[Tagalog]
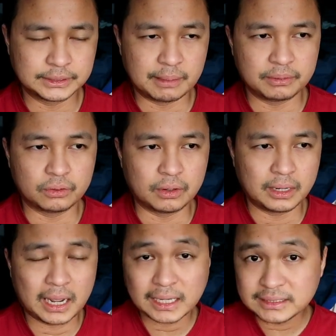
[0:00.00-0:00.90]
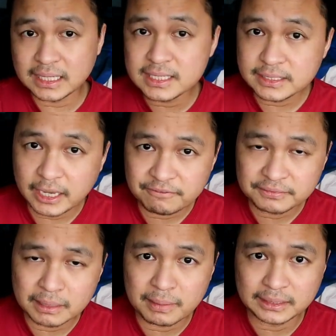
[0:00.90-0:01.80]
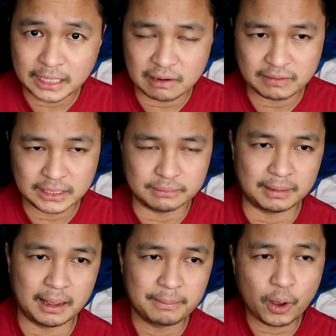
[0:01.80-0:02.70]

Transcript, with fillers: Sabi ko, ah, kasi unsafe na mag-drive ka, di ba?